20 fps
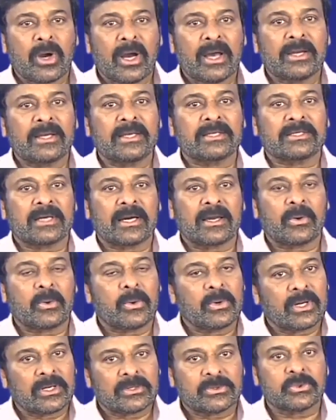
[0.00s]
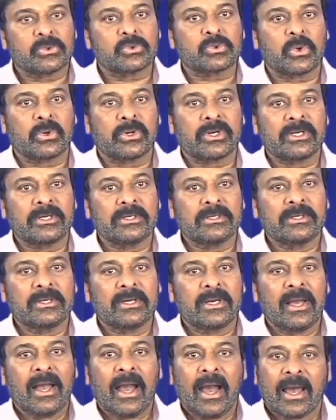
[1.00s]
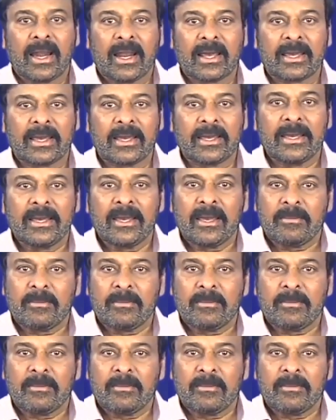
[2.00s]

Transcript: ముఖానికి తగలకుండా చూసుకోండి అలాగే